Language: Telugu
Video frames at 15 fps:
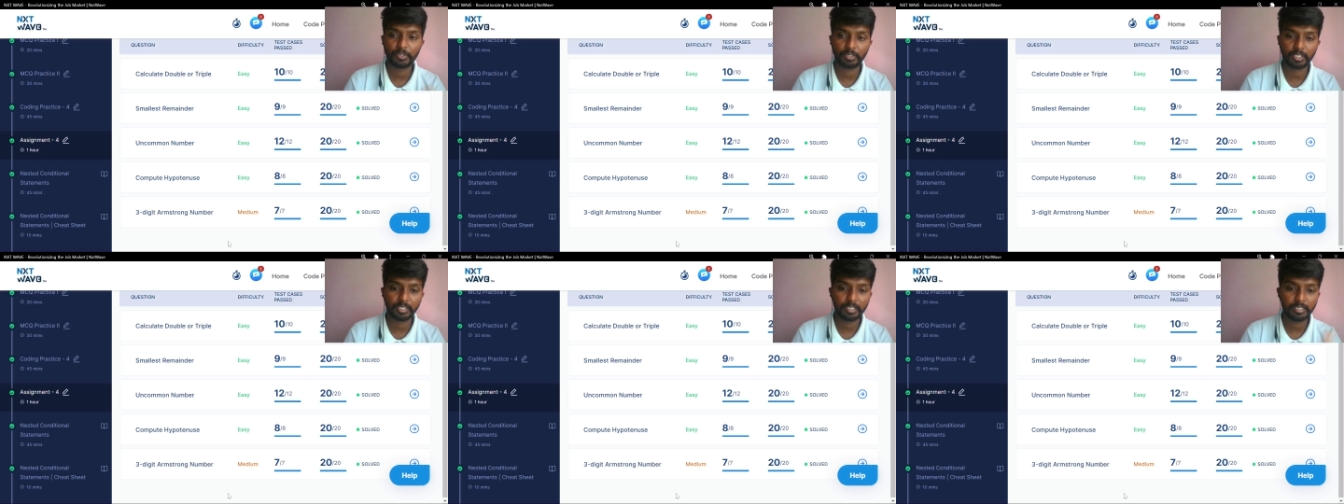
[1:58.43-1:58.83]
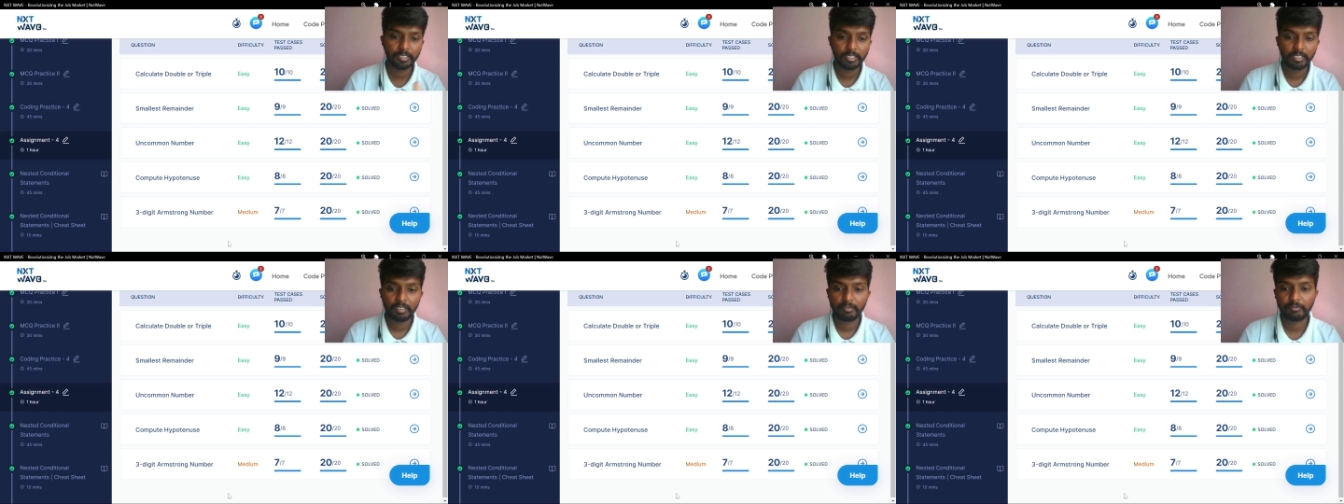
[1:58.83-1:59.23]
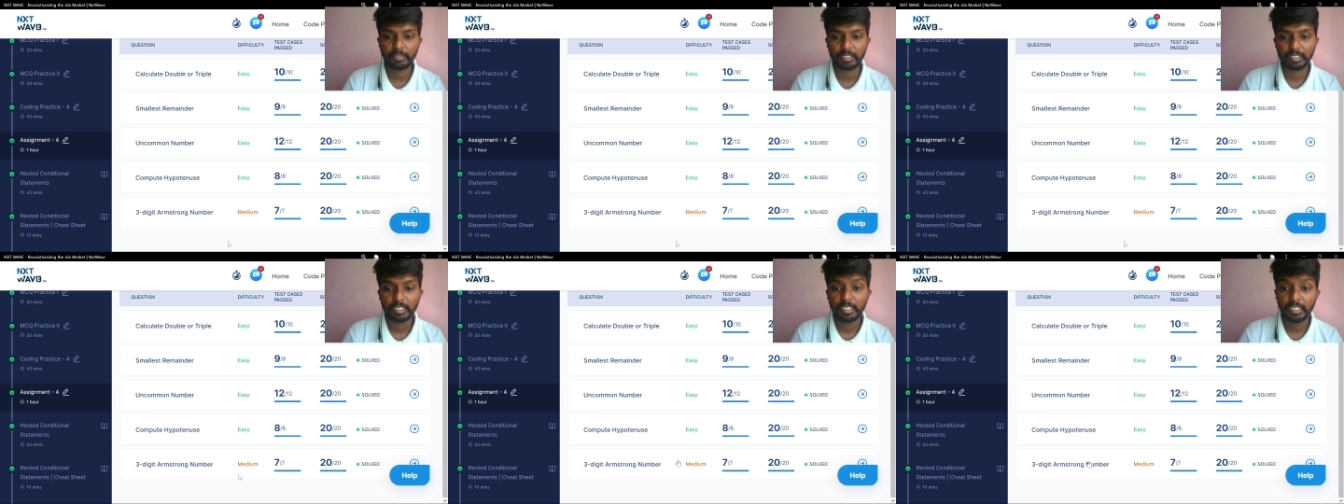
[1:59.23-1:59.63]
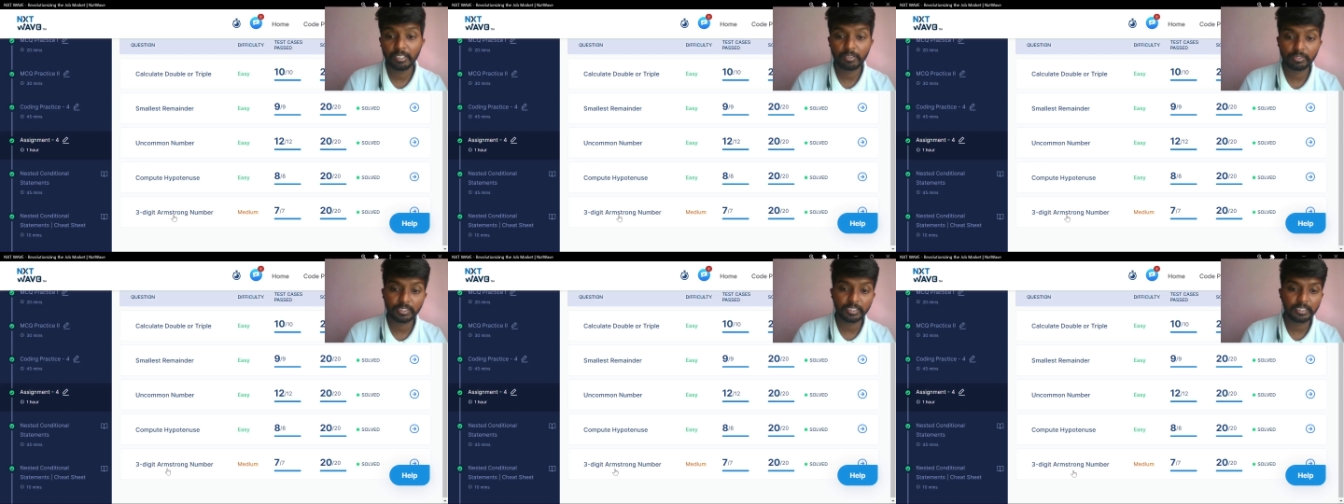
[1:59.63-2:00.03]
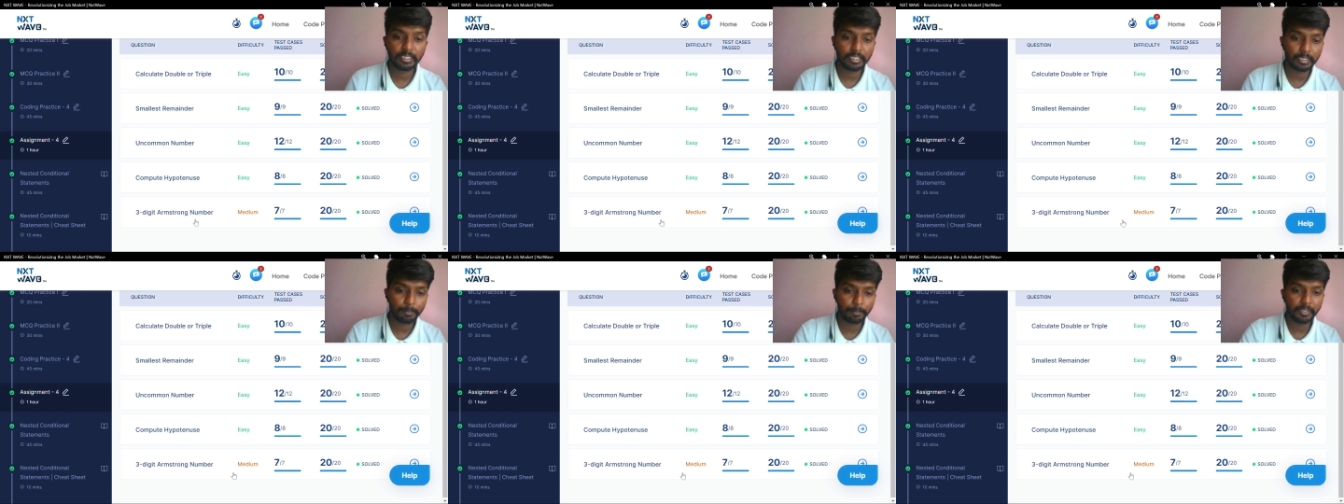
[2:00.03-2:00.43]
ఓకేనా ఫైన్ ఈరోజు అయితే
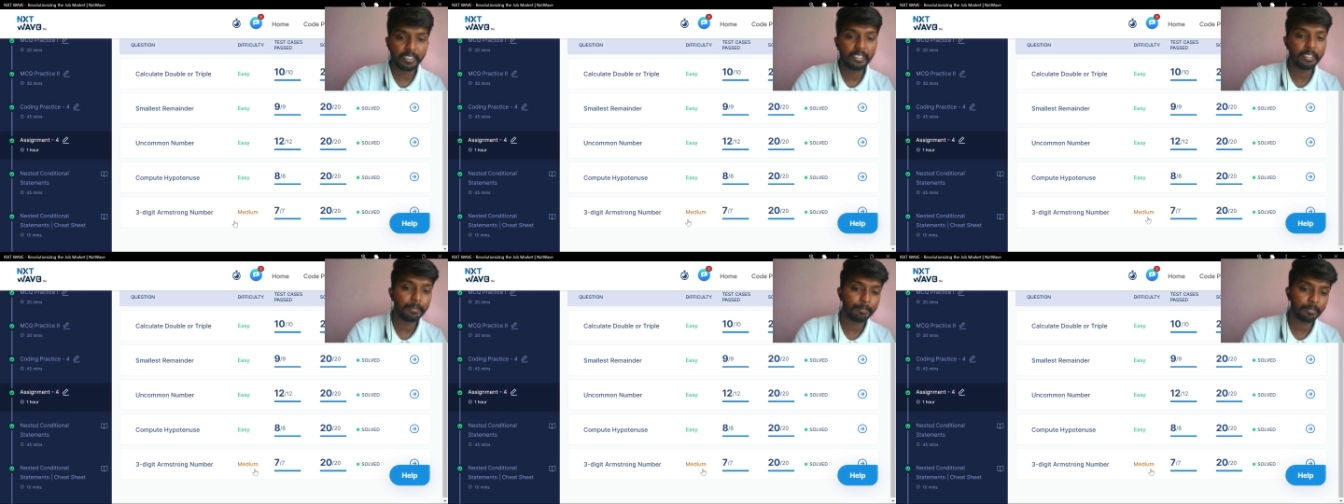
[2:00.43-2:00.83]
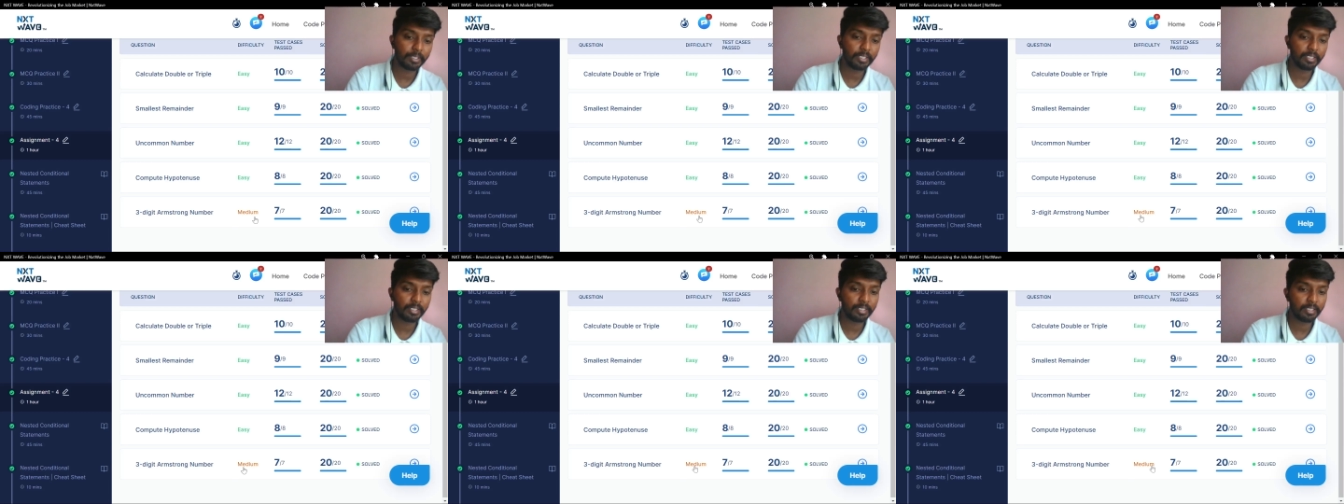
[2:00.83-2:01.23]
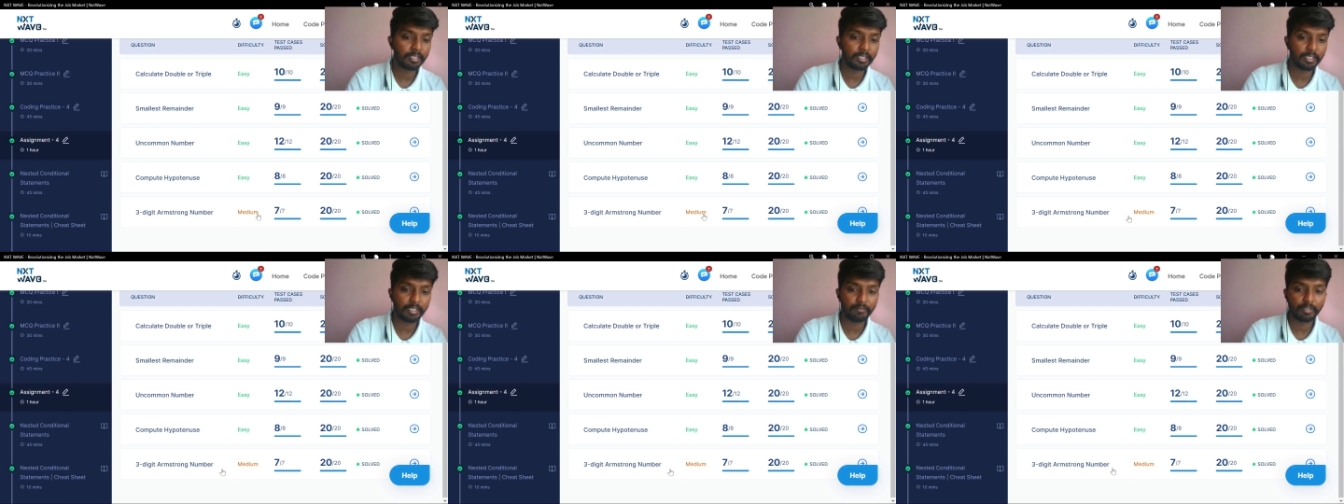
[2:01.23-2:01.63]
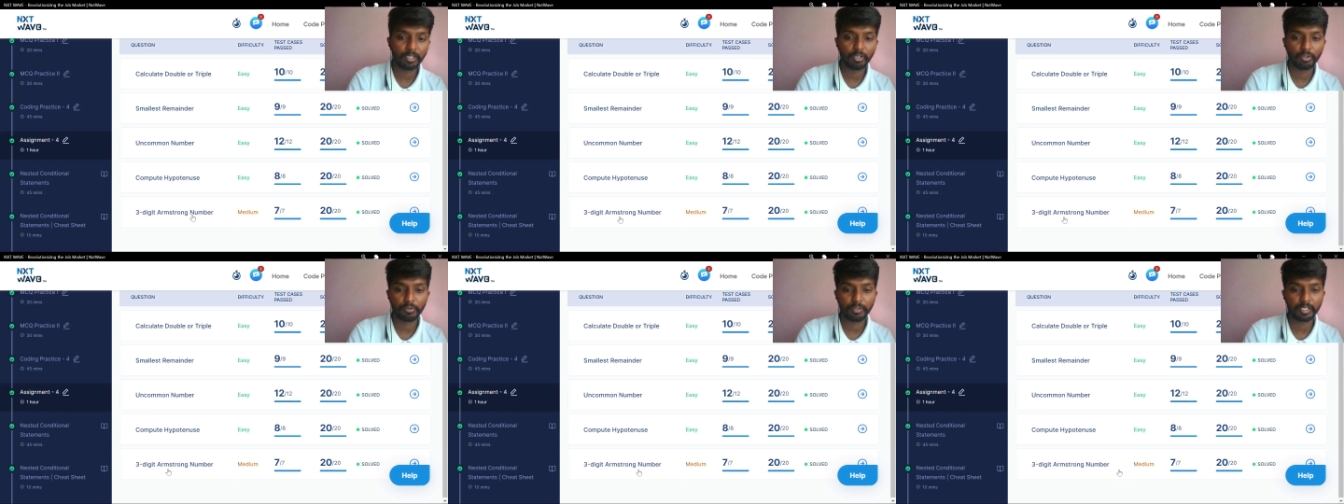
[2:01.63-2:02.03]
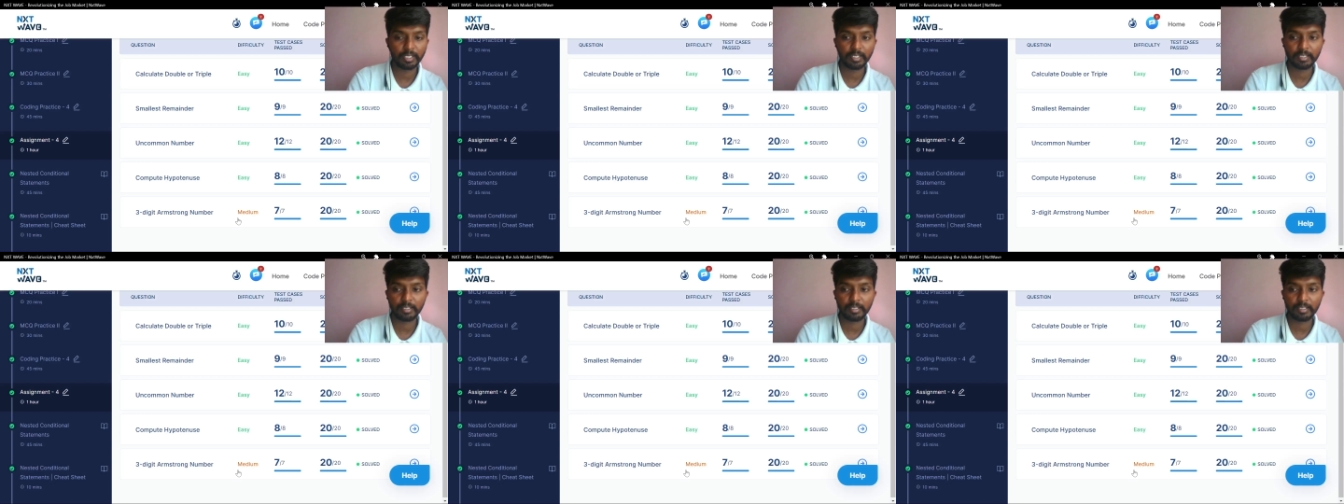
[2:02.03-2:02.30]
ఈ మీడియం లెవెల్లో ఉన్న